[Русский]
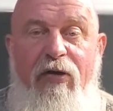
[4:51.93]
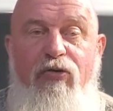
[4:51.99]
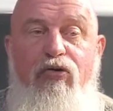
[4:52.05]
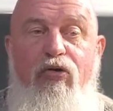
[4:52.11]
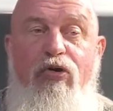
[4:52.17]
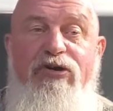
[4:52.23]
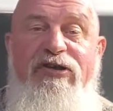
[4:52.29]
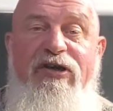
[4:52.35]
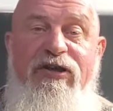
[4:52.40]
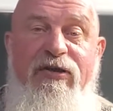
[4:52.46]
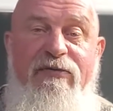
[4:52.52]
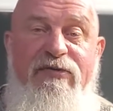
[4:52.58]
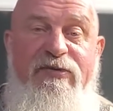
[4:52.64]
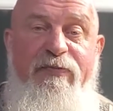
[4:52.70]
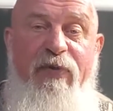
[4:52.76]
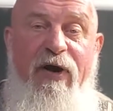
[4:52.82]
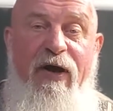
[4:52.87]
Кто с
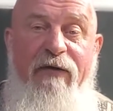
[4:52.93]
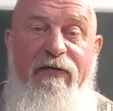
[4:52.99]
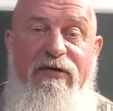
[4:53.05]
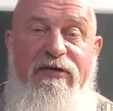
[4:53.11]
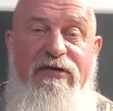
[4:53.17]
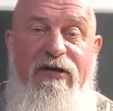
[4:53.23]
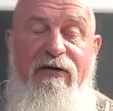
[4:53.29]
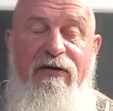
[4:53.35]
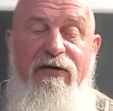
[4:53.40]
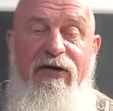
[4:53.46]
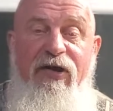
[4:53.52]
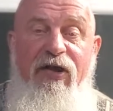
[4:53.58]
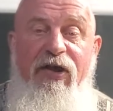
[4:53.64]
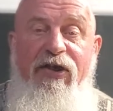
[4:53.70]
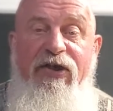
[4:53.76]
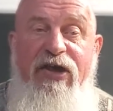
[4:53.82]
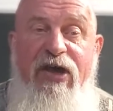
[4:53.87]
этим справится?
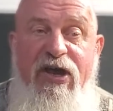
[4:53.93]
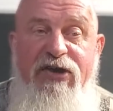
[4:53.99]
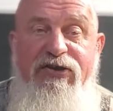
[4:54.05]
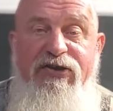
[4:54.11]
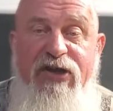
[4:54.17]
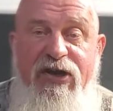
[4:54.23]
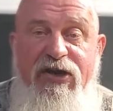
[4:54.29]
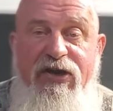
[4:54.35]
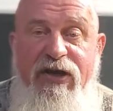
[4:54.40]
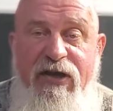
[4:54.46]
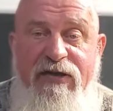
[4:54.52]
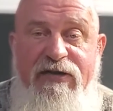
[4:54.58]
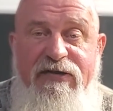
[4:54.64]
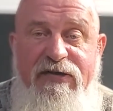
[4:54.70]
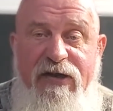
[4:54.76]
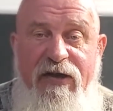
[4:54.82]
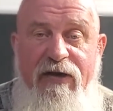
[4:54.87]

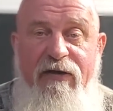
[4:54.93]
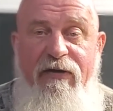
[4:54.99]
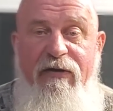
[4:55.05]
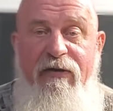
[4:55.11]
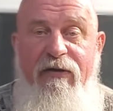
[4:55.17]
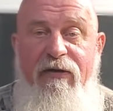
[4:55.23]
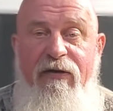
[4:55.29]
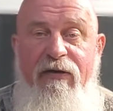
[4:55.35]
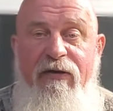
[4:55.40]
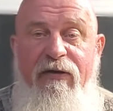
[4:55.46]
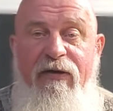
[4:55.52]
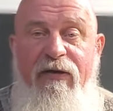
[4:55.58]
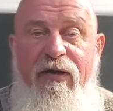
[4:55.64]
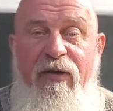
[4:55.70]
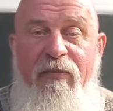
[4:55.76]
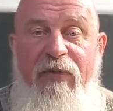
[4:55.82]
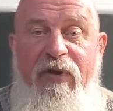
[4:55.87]
Единицы.
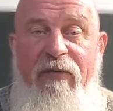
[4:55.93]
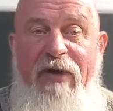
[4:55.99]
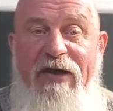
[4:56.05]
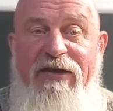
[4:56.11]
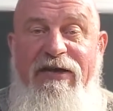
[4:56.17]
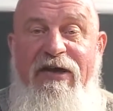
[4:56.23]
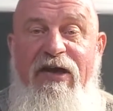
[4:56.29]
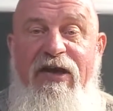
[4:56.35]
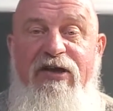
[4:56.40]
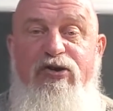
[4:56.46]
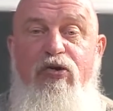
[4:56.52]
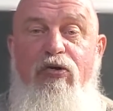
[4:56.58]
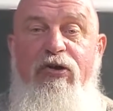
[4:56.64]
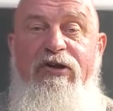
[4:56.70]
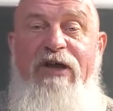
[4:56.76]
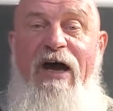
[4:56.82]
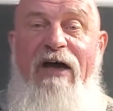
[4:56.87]
Понимаете,
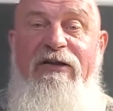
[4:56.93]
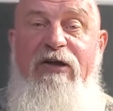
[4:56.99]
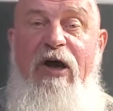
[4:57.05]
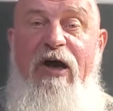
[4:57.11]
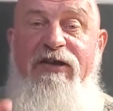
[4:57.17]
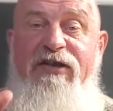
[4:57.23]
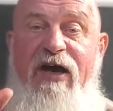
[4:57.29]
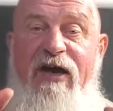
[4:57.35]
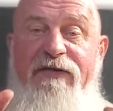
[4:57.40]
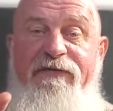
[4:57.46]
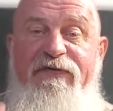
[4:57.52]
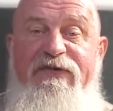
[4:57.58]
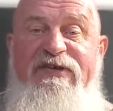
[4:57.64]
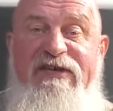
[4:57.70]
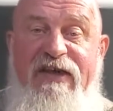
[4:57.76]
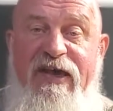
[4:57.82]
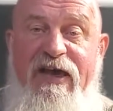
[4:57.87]
результат хотят
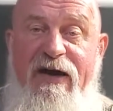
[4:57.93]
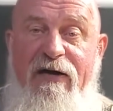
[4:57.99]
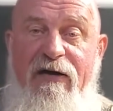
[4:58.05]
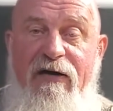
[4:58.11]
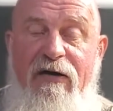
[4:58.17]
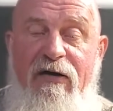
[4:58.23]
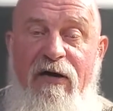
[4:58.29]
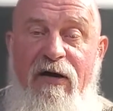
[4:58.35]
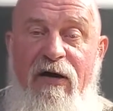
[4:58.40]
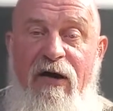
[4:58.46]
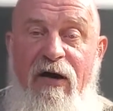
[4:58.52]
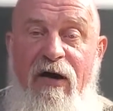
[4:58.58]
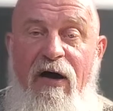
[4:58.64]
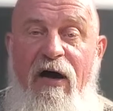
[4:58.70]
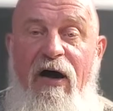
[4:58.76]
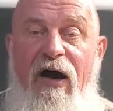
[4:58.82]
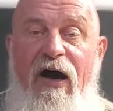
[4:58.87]
все,
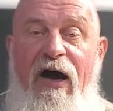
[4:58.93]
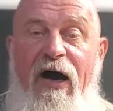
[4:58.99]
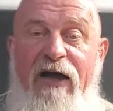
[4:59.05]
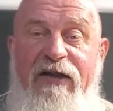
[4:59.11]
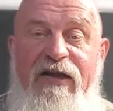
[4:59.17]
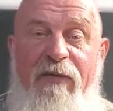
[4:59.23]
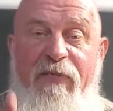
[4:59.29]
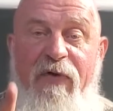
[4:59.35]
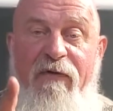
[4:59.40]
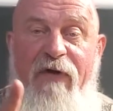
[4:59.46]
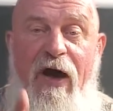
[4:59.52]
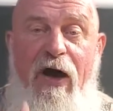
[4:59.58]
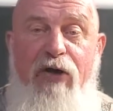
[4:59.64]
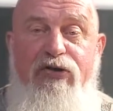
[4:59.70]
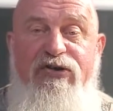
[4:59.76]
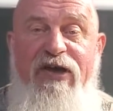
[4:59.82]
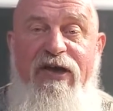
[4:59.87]
а
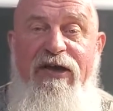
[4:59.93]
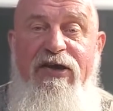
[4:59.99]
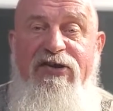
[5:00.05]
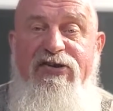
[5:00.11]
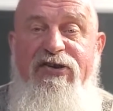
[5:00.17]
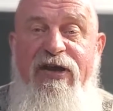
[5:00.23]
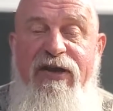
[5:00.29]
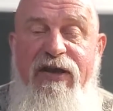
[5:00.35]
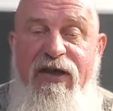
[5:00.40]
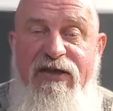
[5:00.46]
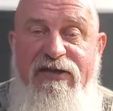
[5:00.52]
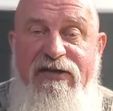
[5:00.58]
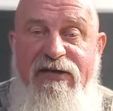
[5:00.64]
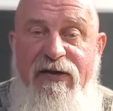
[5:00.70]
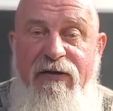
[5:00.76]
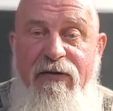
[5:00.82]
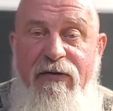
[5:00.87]
добиваются
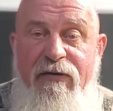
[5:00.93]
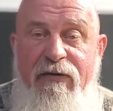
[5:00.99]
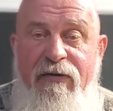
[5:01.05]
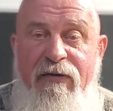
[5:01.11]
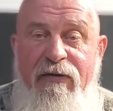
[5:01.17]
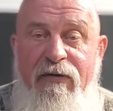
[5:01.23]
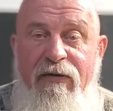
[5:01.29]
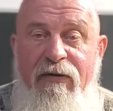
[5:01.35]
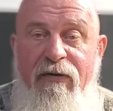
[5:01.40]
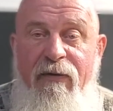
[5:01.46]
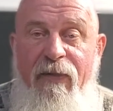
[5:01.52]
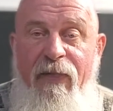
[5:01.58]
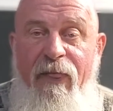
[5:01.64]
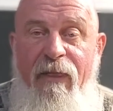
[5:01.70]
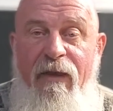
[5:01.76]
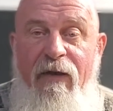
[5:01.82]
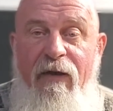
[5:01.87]
единицы.
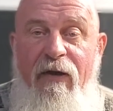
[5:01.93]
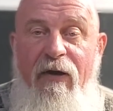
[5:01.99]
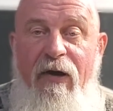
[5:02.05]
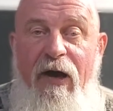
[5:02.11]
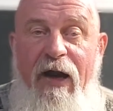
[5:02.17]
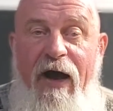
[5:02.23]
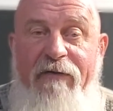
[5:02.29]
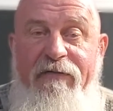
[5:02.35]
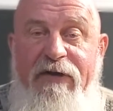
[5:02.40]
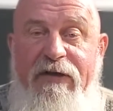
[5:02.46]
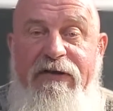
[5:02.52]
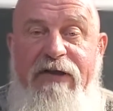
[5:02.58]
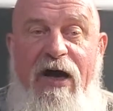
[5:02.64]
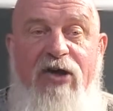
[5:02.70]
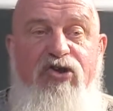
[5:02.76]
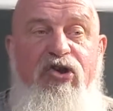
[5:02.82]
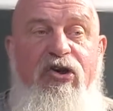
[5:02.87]
Равно
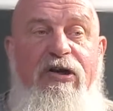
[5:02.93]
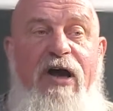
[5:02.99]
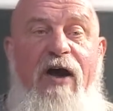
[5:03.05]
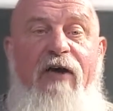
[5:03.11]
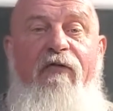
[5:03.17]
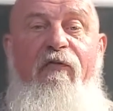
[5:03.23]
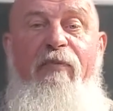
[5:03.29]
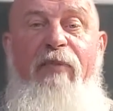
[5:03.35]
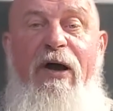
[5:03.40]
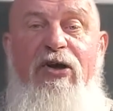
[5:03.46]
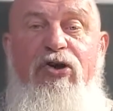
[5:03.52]
так же, как в